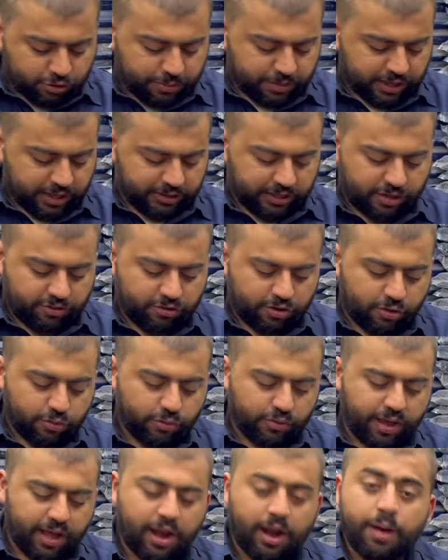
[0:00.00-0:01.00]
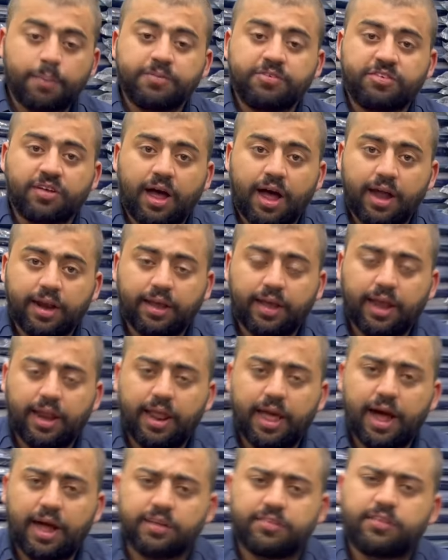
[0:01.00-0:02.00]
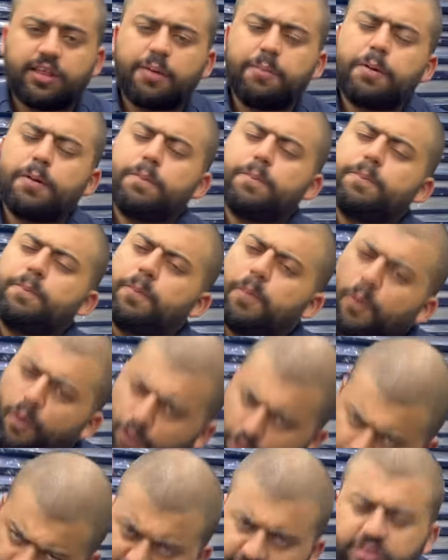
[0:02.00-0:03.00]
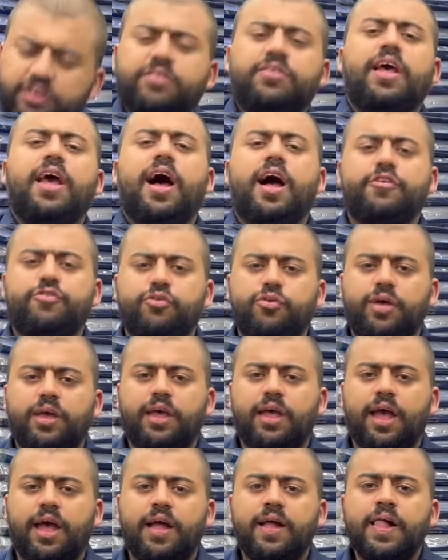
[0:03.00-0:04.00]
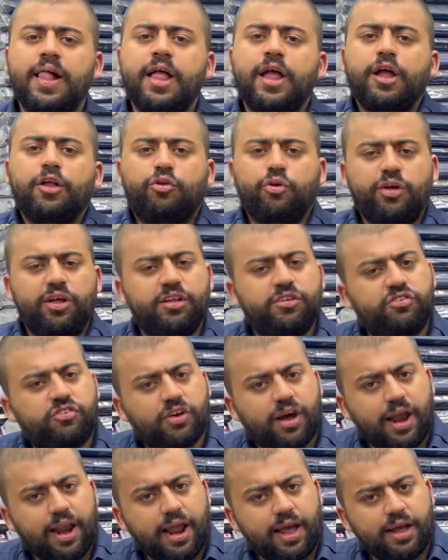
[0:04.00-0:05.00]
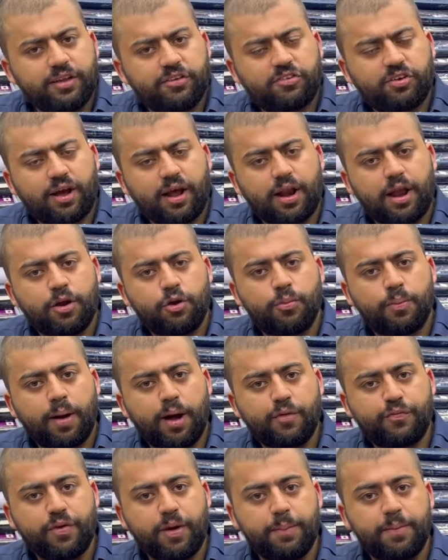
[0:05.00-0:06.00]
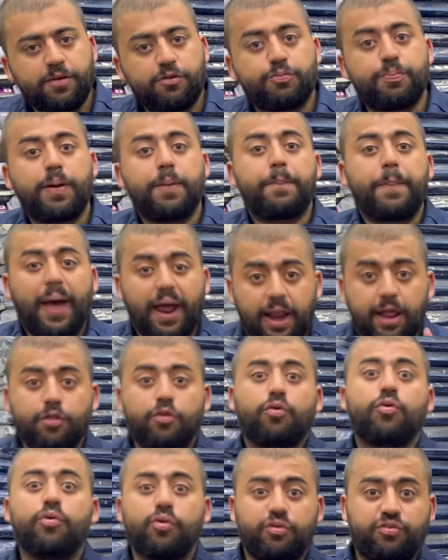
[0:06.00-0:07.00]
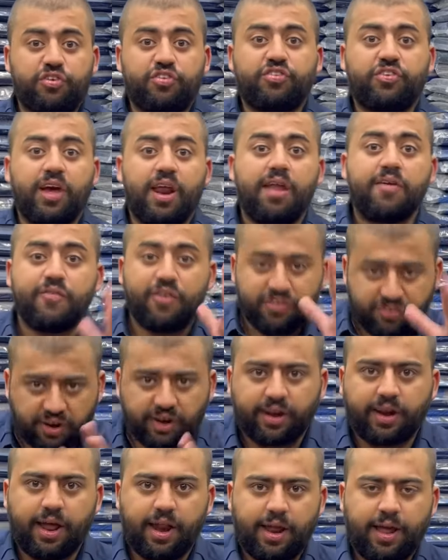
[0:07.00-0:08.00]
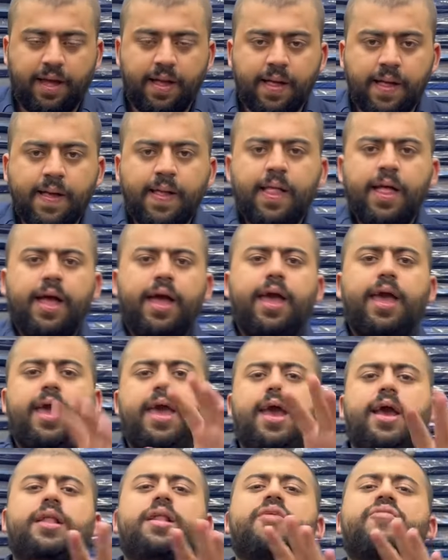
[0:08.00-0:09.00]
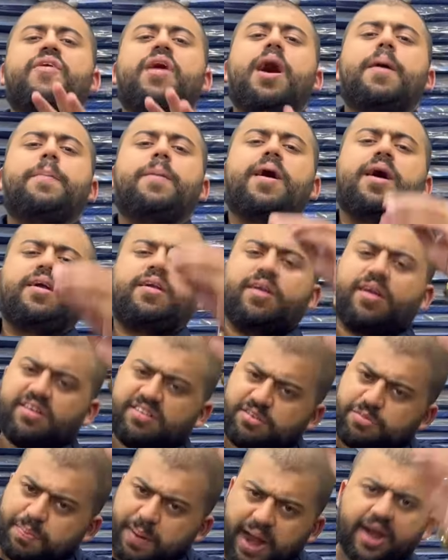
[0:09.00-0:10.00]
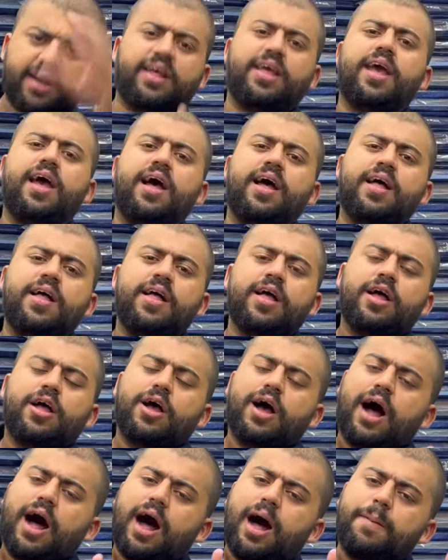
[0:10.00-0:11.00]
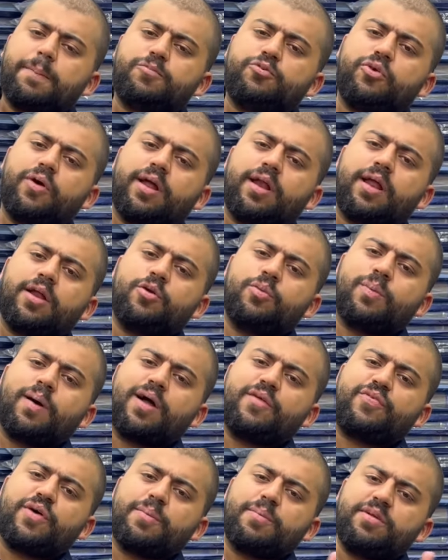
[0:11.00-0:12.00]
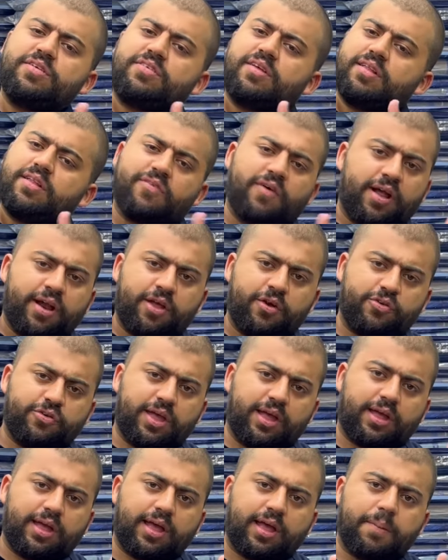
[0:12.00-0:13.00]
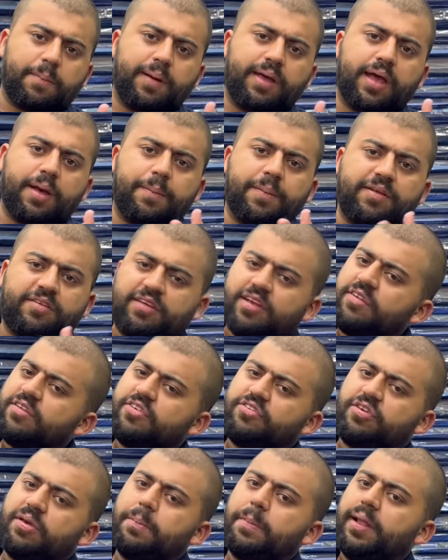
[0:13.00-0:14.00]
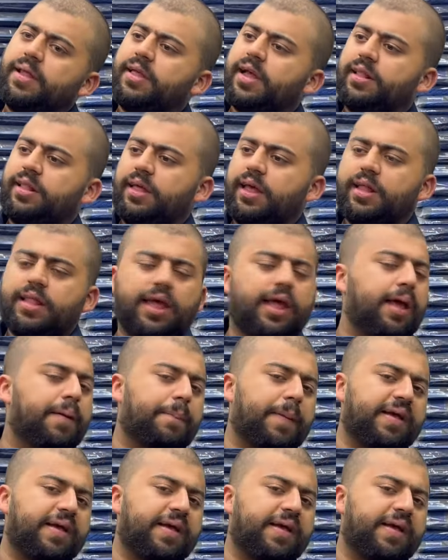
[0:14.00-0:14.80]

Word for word: को बताता चलूँ कि रमज़ान के लिहाज से भी बहुत चीज़ें आ चुकी हैं तो इन शाला नुमान फैब्रिक्स पर पहले तो कोशिश करें विजिट करें एक दफ़ा आपका ट्रस्ट बैठ गया आप जो है ना नुमान फैब्रिक्स के दीवाने हो जाएंगे कि भाई हमें चीज़ अच्छी मिल जाती है देखें